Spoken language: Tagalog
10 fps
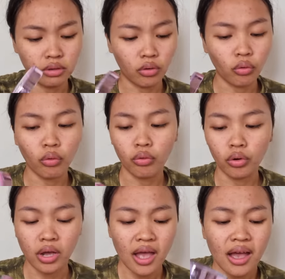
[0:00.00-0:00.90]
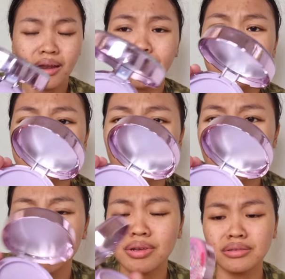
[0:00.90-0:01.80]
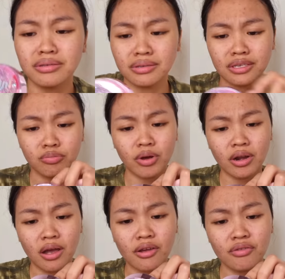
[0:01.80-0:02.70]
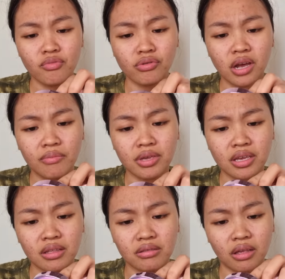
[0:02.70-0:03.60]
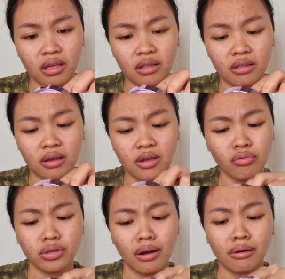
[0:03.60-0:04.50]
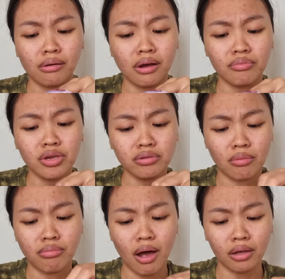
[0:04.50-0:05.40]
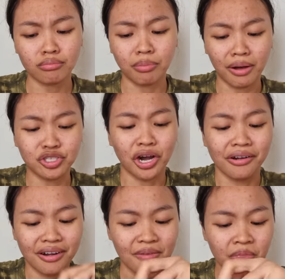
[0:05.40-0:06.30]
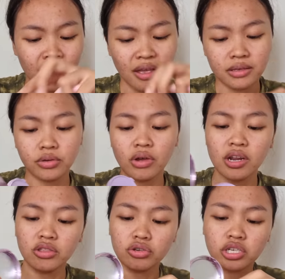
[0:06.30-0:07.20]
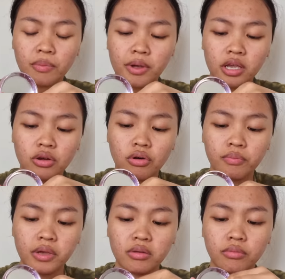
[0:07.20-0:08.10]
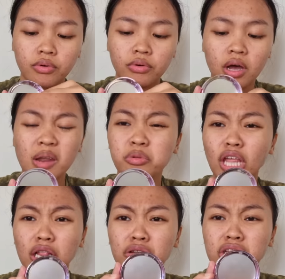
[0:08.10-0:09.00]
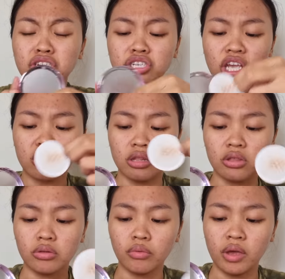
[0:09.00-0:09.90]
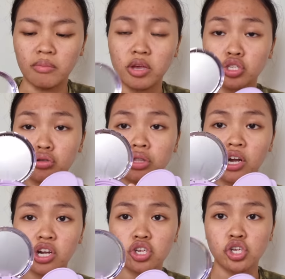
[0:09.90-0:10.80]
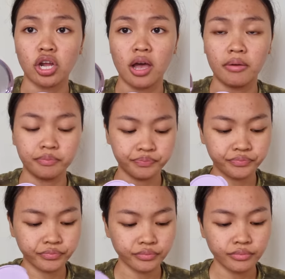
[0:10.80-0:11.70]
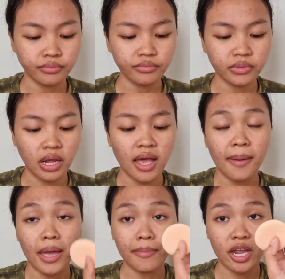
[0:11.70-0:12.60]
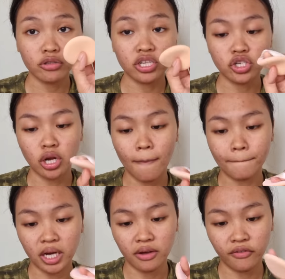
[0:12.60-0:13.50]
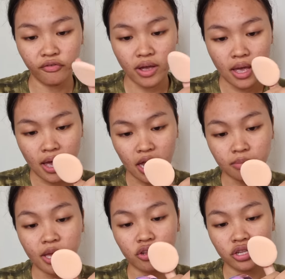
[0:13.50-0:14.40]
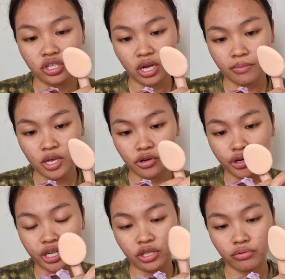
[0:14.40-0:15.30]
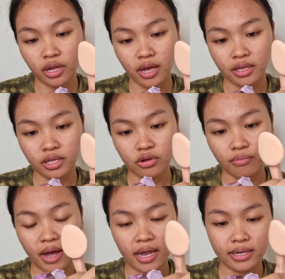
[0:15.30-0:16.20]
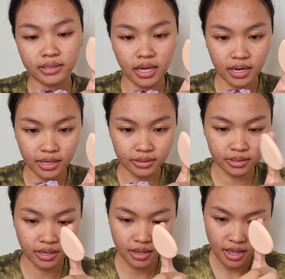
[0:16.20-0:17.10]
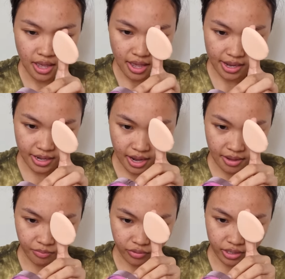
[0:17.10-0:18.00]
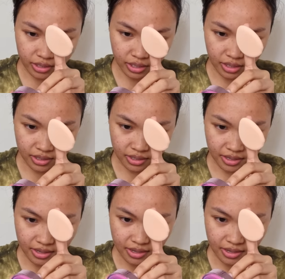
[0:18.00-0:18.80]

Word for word: Mahulog. Ang ganda naman sis, parang ayaw mong gamitin. Ayaw talagang gamitin. Bakit ba? Char. So ganito siya pag inopen mo. Alam ko tatlo din shade nito eh. Medyo dark siya. And meron din siyang puff. At meron din siyang mirror dito na hindi ko maalis-alis. Ay, naapo nga talaga.